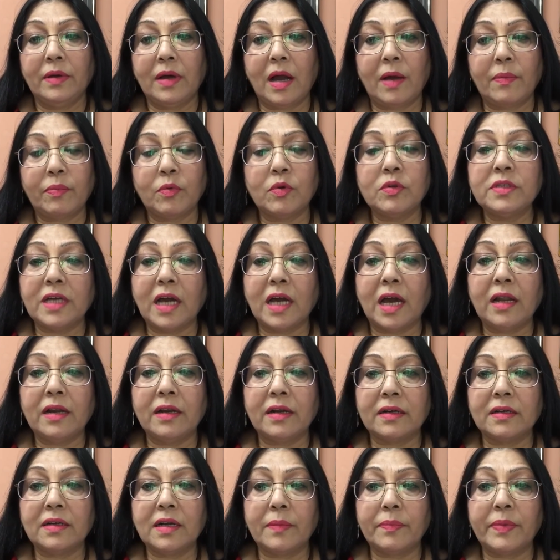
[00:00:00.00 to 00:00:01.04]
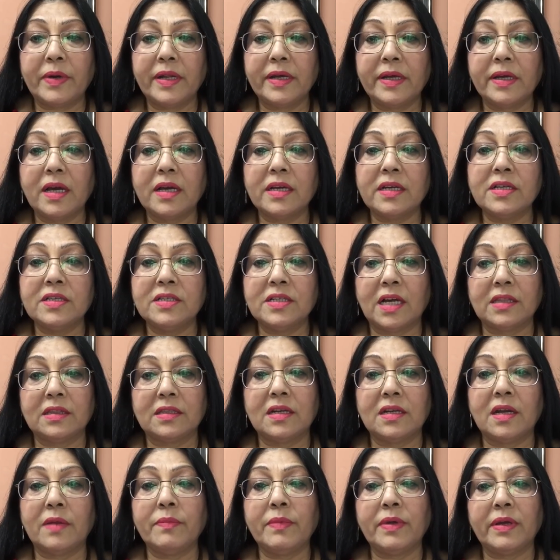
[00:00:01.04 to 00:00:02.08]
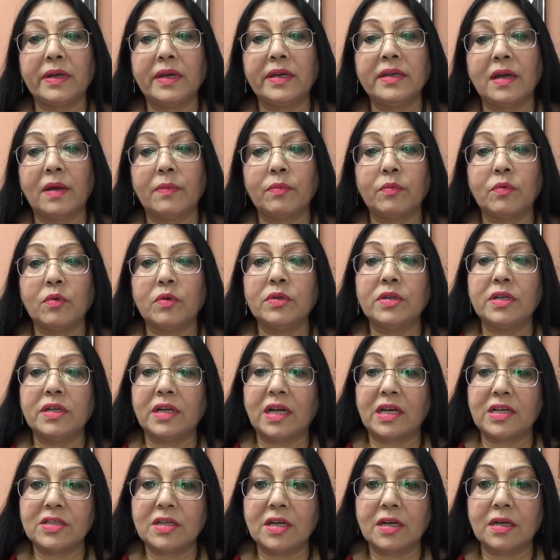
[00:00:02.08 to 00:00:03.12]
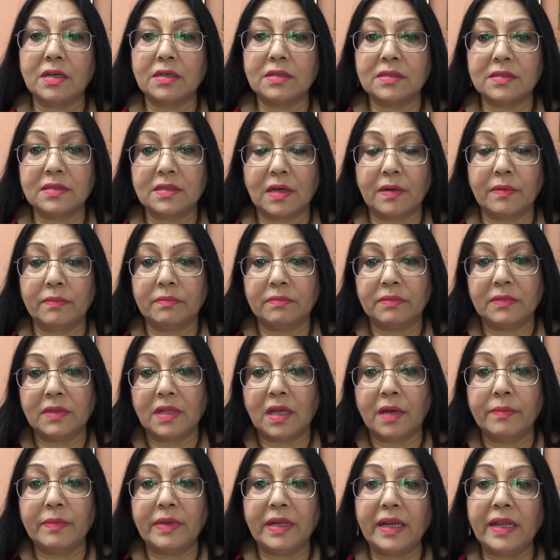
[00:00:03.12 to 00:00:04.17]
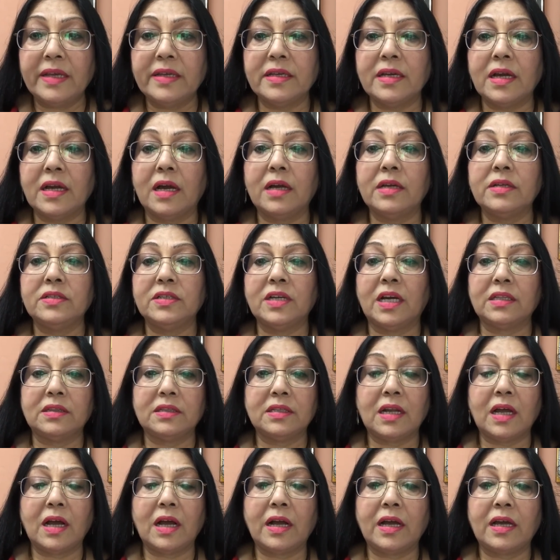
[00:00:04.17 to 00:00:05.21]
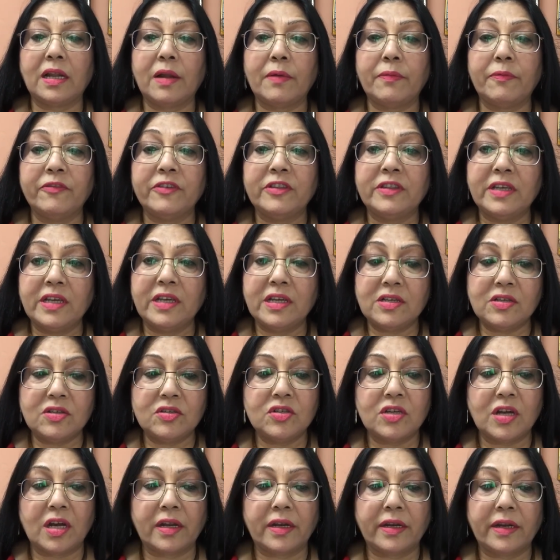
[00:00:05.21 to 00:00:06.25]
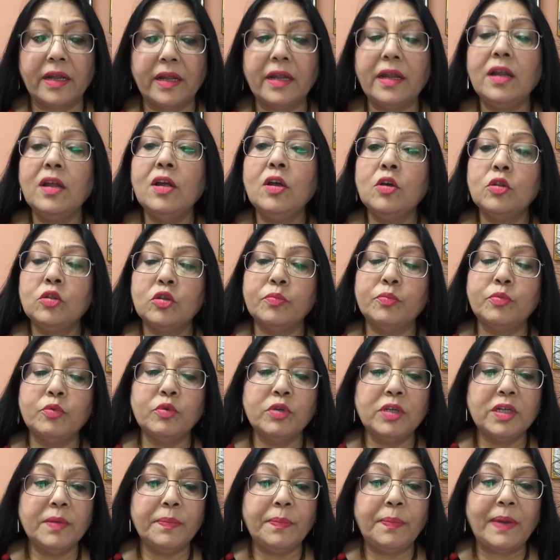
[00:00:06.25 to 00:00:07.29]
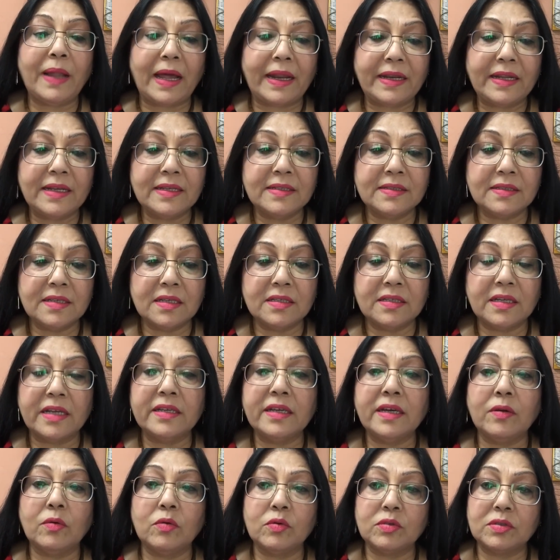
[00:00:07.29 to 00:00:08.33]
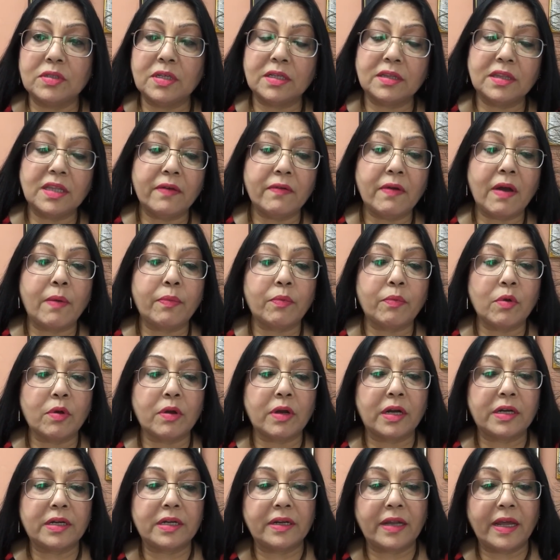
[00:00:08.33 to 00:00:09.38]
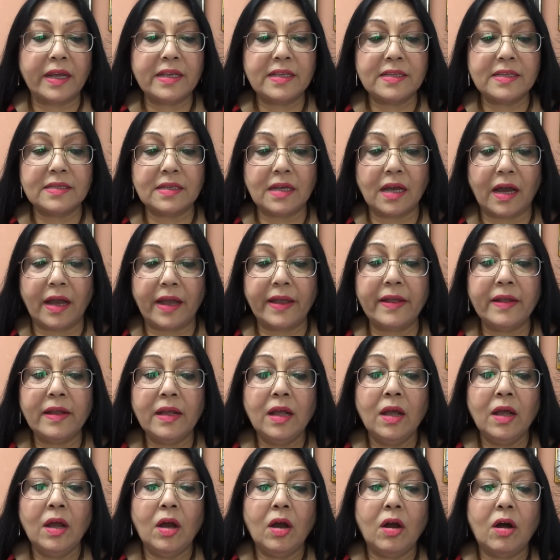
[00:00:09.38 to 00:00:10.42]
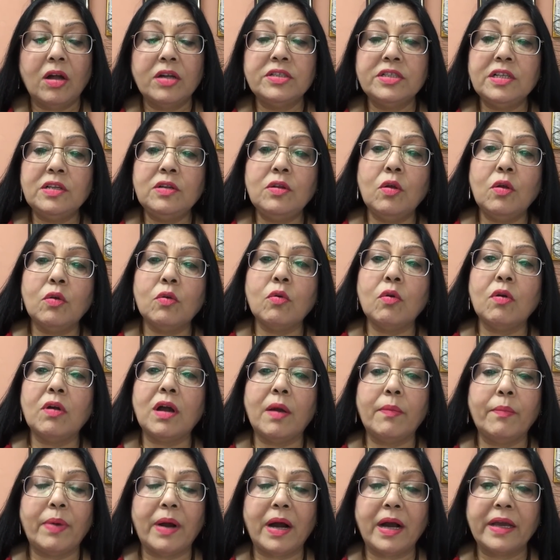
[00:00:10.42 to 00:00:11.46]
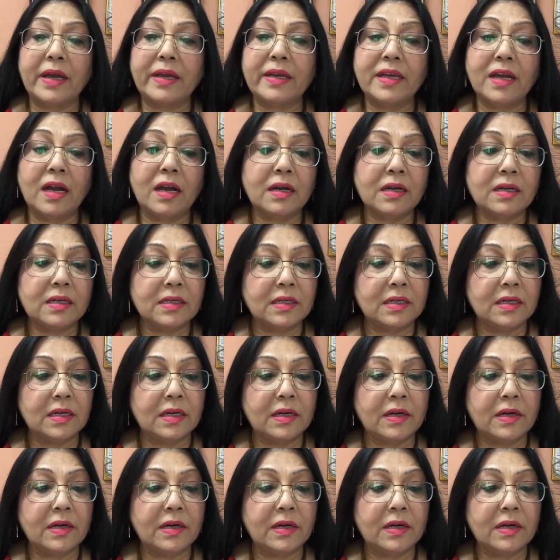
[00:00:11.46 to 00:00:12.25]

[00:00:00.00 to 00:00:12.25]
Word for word: आपको ध्यान रखना पड़ेगा कि यात्रा में कहीं आपको निराशा ना मिले या यात्रा अगर आप विदेश जा रहे हैं तो पूरी प्लानिंग से जाइए हो सकता है वहाँ आपको कठिनाई आए और जिन लोगों का भाग्यांक